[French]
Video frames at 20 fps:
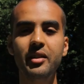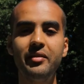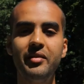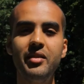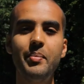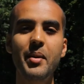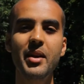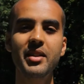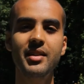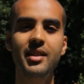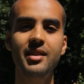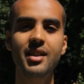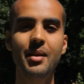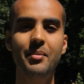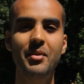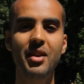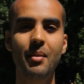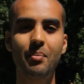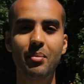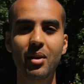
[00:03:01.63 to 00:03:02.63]
vipassana,
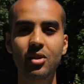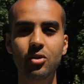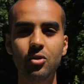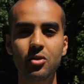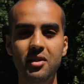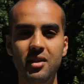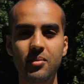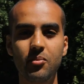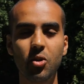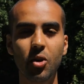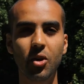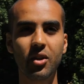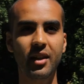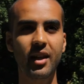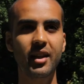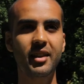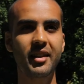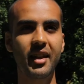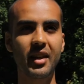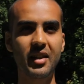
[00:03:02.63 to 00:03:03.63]
mais il y a plein d'autres types de
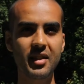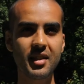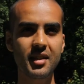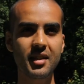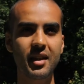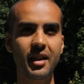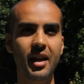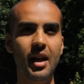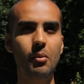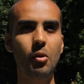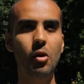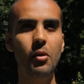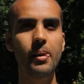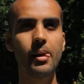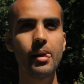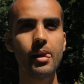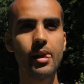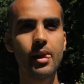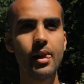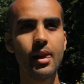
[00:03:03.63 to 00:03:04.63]
retraites qui existent également.
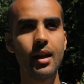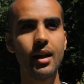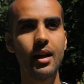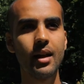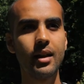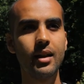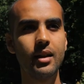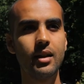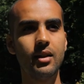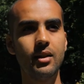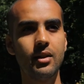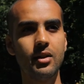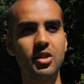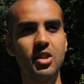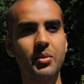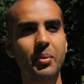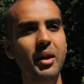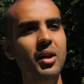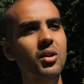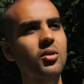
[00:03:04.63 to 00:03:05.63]

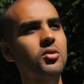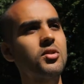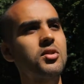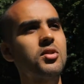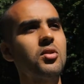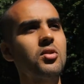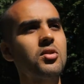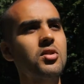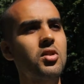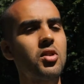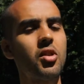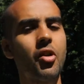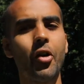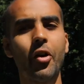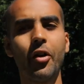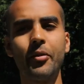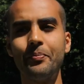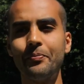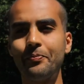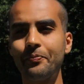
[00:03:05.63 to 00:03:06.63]
J'ai pris conscience
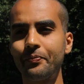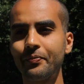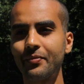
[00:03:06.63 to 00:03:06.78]
que,